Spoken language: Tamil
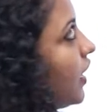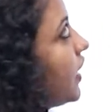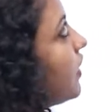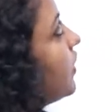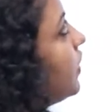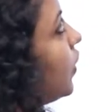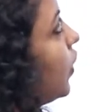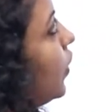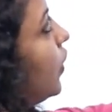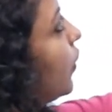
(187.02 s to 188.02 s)
அதாவது
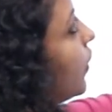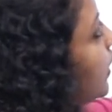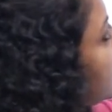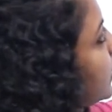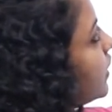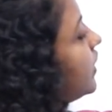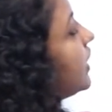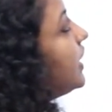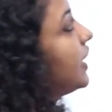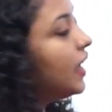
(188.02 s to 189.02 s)
ஒன்று இது
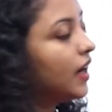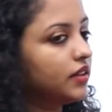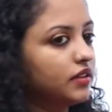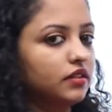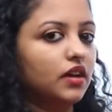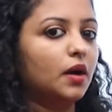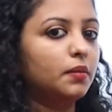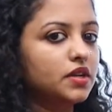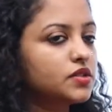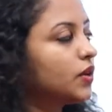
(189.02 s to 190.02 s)
இல்லை அது
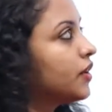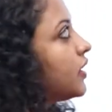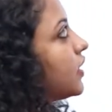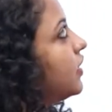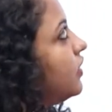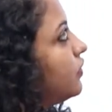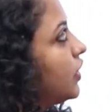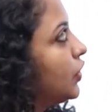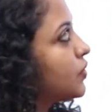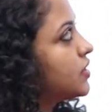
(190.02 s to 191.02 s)
அப்படின்னு சொல்கிறதுக்கு வி
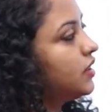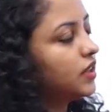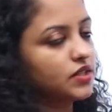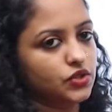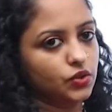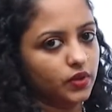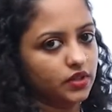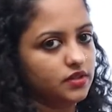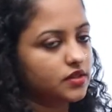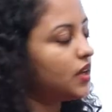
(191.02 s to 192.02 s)
ஆர் யூஸிங் தீஸ் டூ
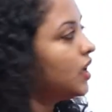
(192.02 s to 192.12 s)
வேர்ட்ஸ்